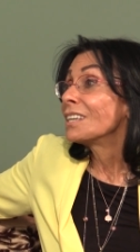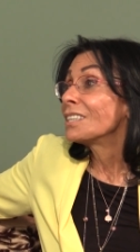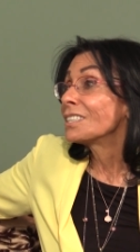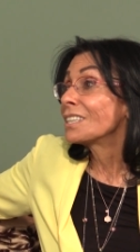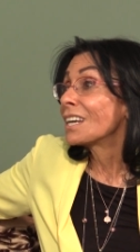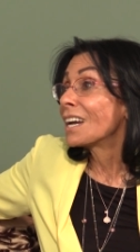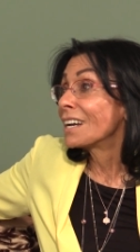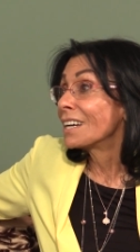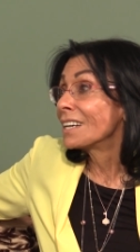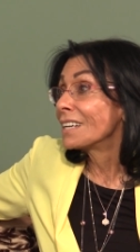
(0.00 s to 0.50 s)

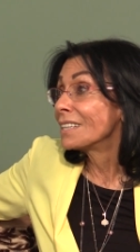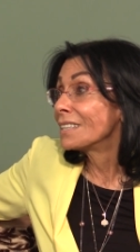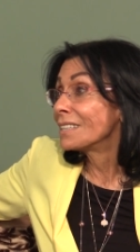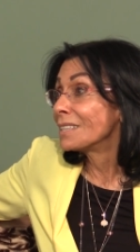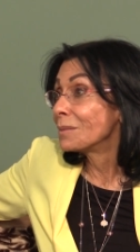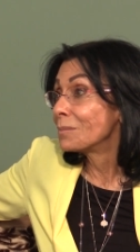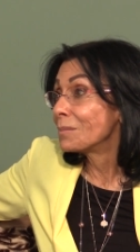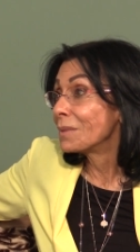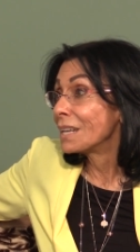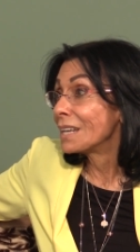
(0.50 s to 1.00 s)
şerh
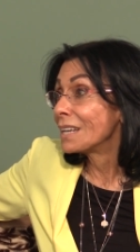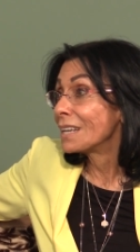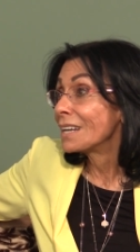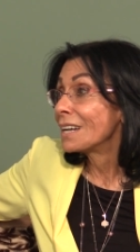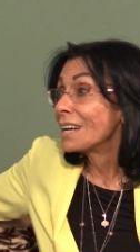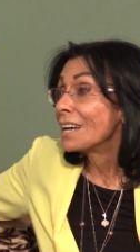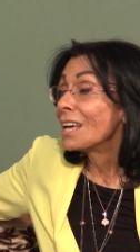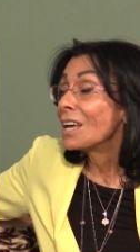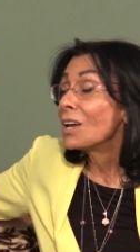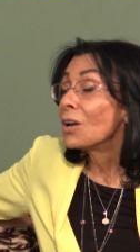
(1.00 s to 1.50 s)
edilmeli,
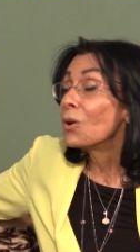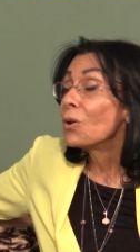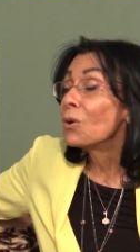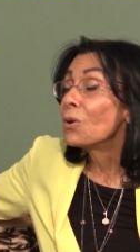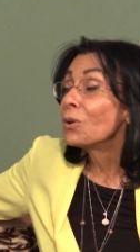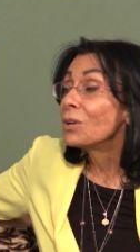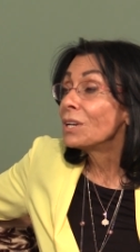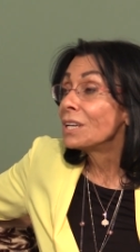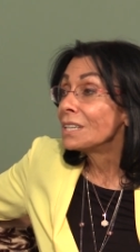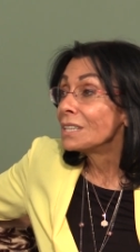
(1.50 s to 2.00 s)
evet.
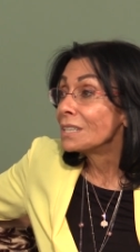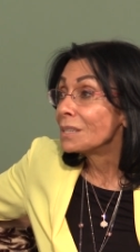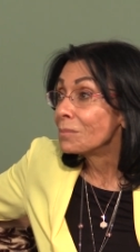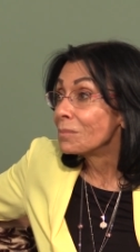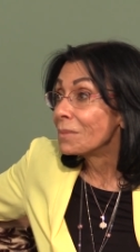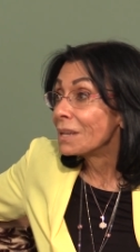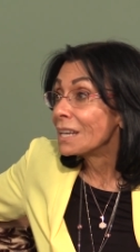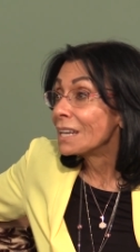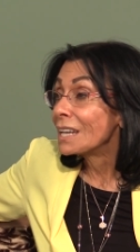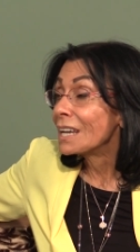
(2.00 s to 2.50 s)

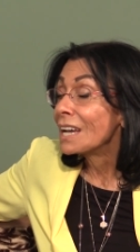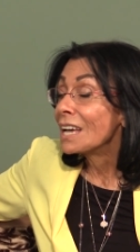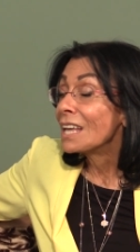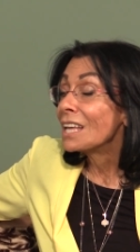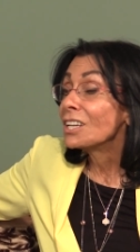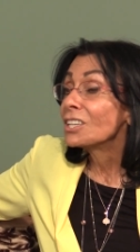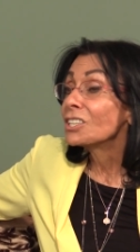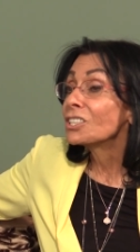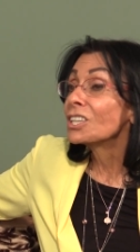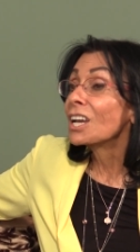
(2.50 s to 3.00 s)
öğrenilmeli,
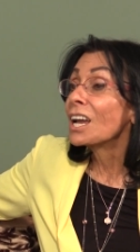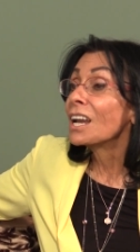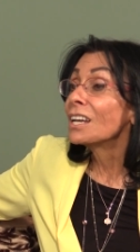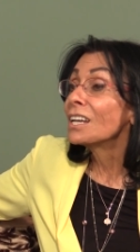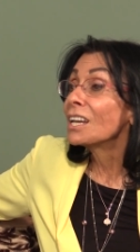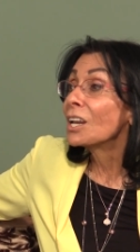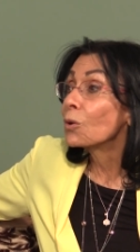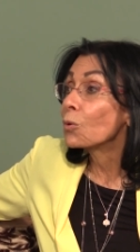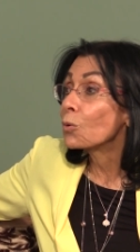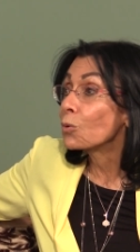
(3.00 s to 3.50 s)

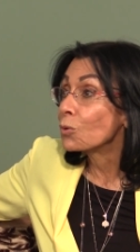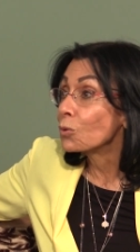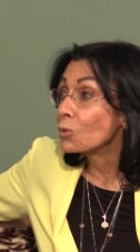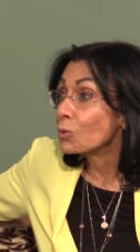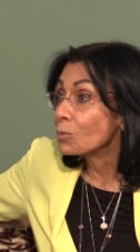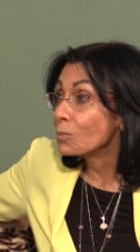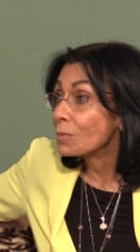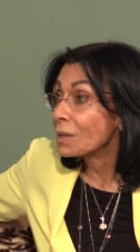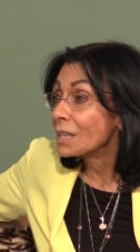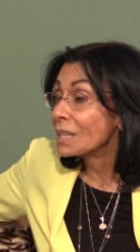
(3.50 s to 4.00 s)
şerhler
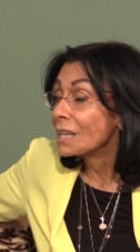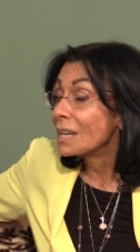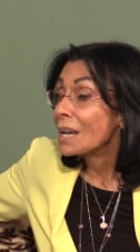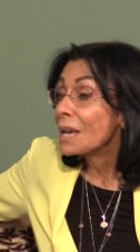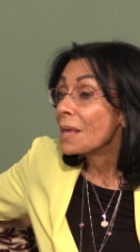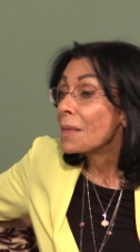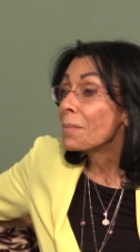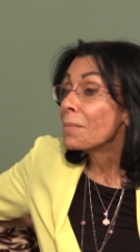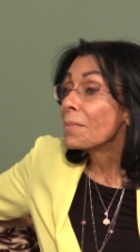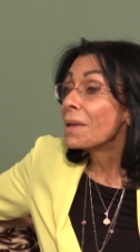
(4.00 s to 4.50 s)
okunulmalı.
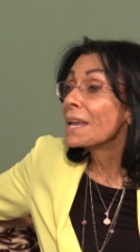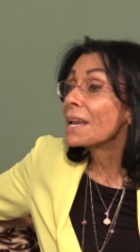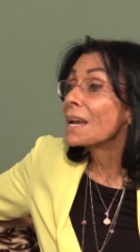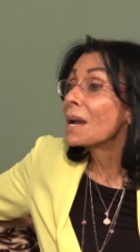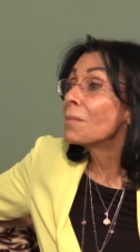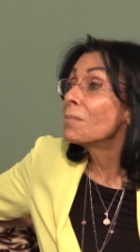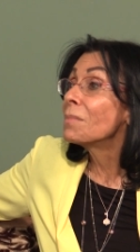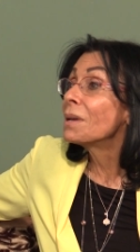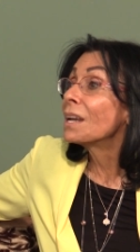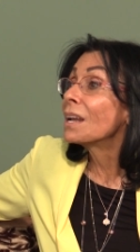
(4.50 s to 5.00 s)

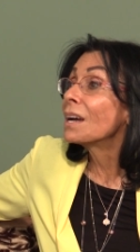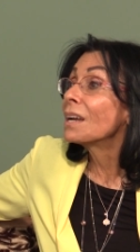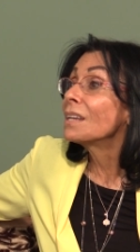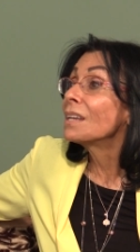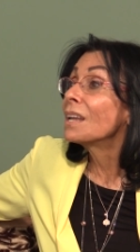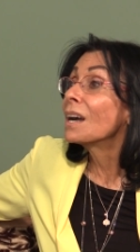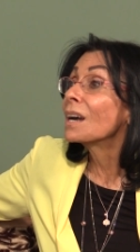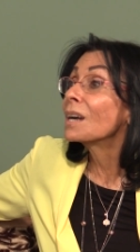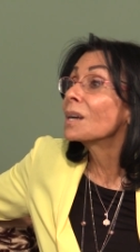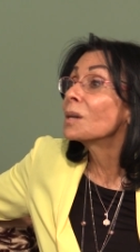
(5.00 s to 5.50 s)
Peygamber
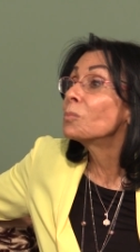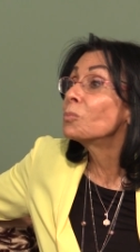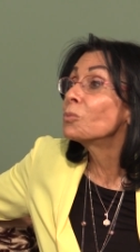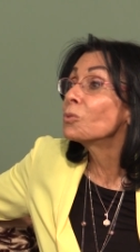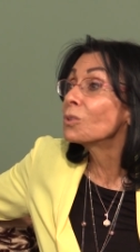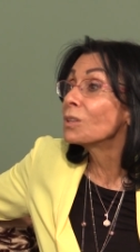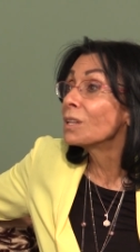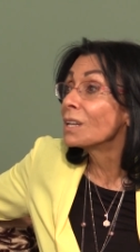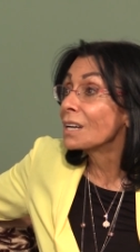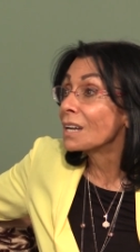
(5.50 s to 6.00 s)
ahlakı
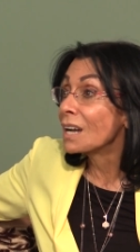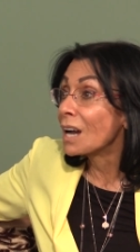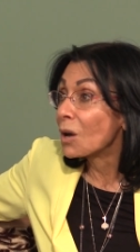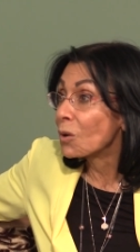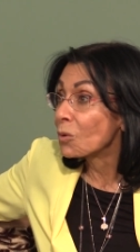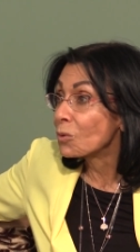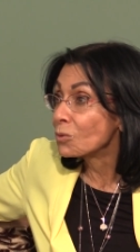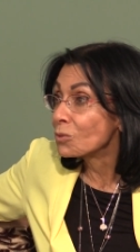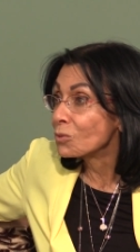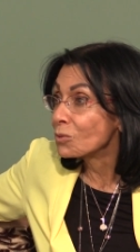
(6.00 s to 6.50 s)

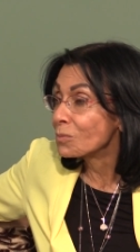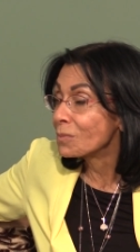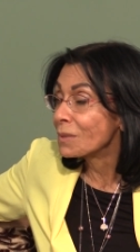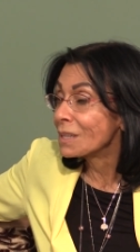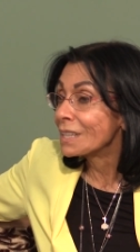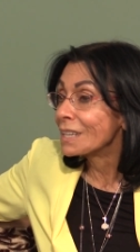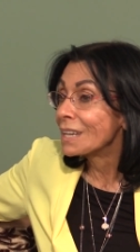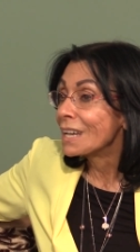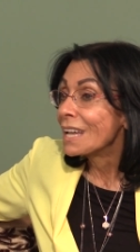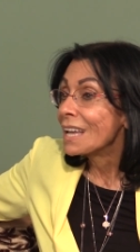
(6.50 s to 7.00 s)
mutlaka
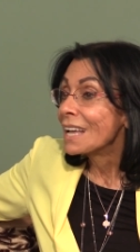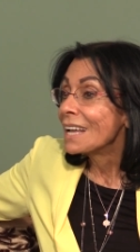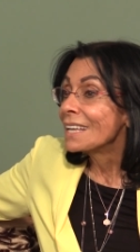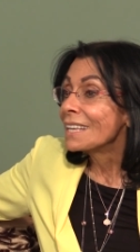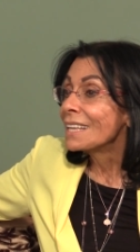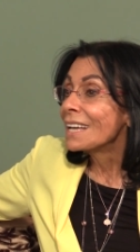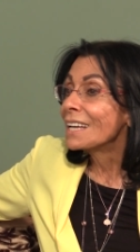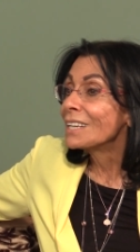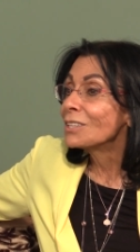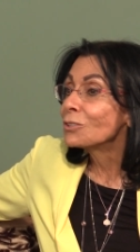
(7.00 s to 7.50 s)
okunulmalı. Hı
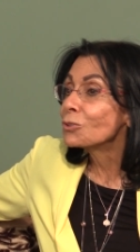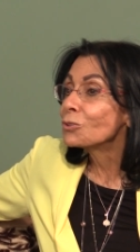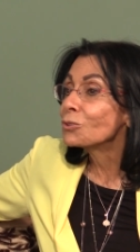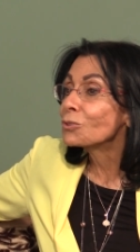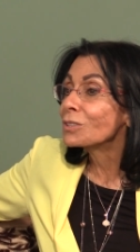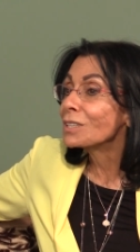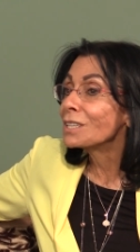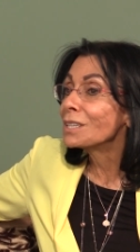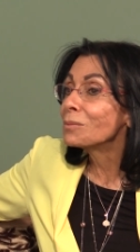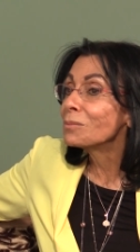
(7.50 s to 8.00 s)
hı. Yani
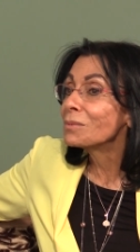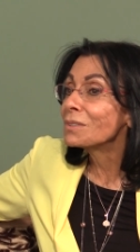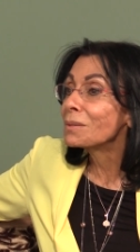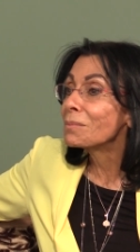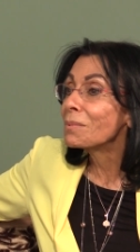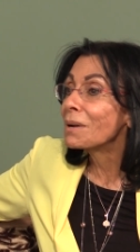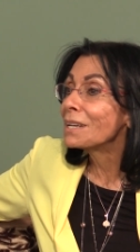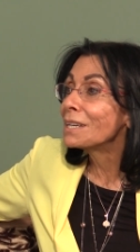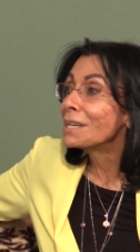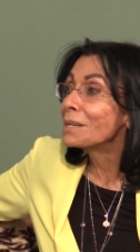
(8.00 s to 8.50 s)

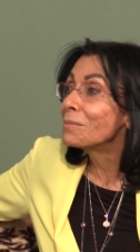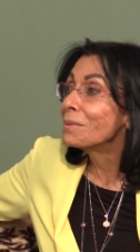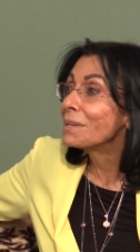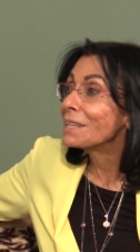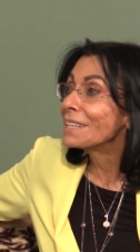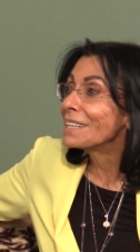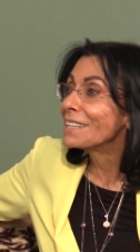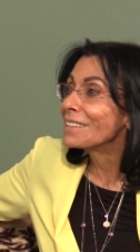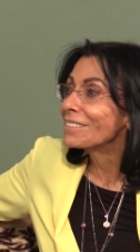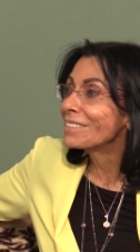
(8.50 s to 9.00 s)
çocuklarımıza bayram
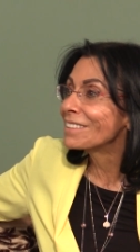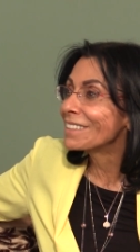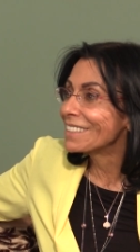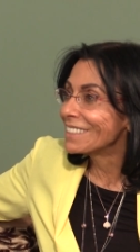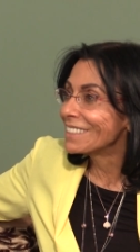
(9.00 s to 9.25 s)
hediyesi